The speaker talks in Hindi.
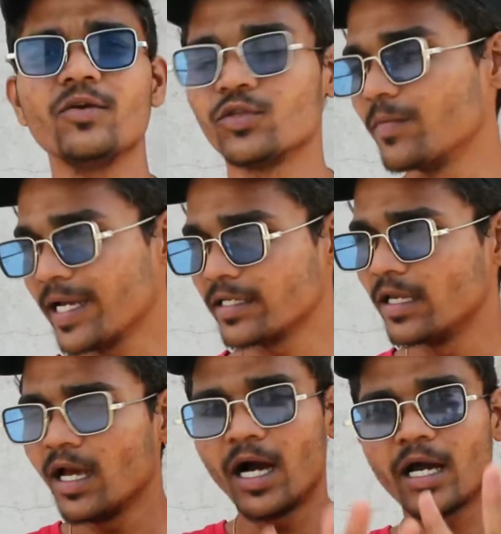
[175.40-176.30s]
नहीं होती भाई
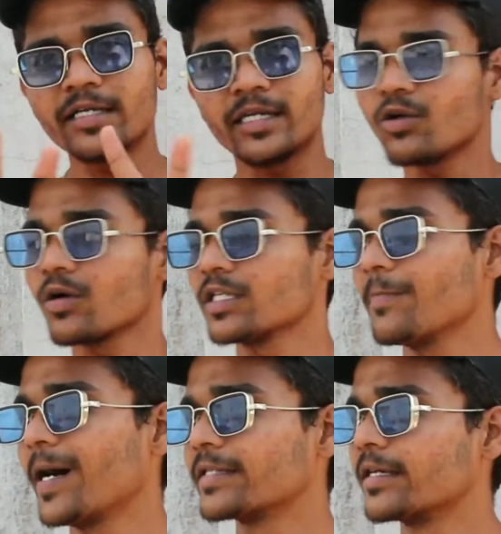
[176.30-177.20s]
अगर टिकटॉकर्स
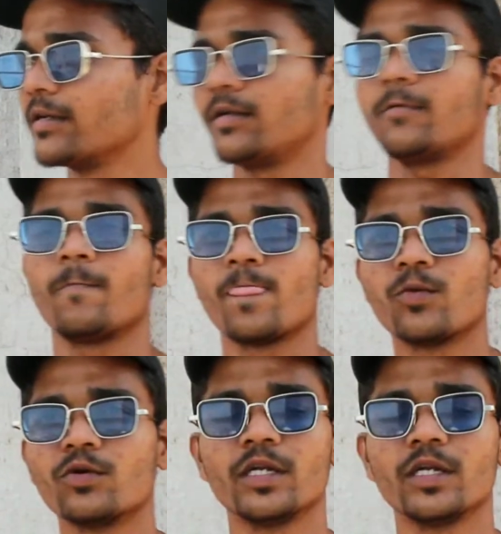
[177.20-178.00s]
की बात करें ना तो